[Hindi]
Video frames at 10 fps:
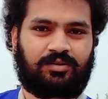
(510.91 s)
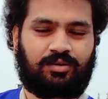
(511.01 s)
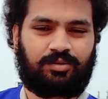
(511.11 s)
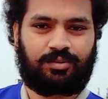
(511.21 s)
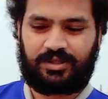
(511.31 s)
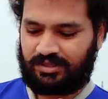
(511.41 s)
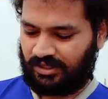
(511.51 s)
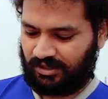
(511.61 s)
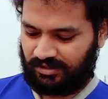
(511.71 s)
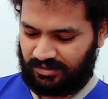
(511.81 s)
तो
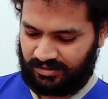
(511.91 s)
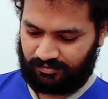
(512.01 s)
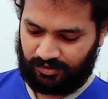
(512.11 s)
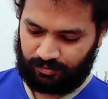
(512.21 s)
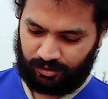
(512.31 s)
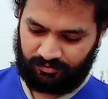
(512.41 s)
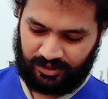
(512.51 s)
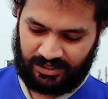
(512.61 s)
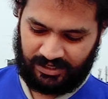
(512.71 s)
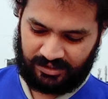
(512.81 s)
इसके इस 1.5
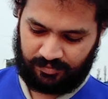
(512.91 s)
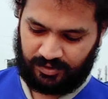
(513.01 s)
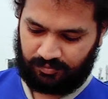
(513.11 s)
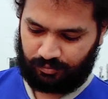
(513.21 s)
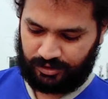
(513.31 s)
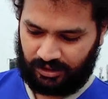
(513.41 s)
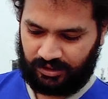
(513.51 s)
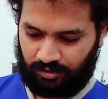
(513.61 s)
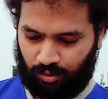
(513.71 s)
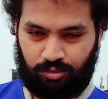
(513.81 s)
पॉइंट में मुझे
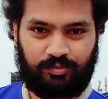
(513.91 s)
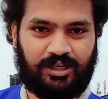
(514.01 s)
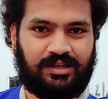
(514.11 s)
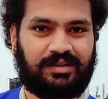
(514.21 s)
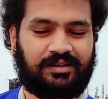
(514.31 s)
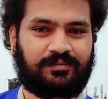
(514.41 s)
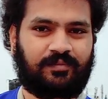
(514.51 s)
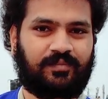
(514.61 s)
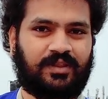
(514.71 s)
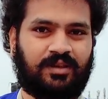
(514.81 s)
ये ड्रोन मिला है
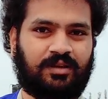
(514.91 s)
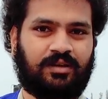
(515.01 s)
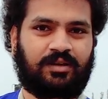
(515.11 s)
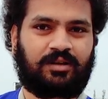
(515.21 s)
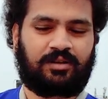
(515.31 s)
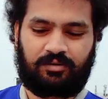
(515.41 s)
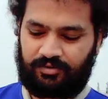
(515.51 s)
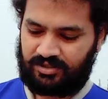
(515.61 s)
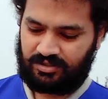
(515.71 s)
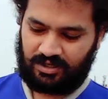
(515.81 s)

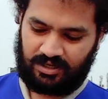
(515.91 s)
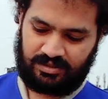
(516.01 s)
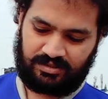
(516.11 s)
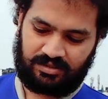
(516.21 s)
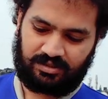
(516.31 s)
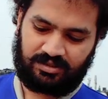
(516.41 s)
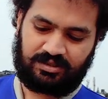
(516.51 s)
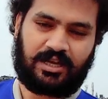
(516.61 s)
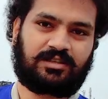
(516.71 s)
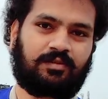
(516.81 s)
विच हैज़
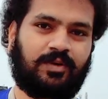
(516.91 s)
दिस हैजल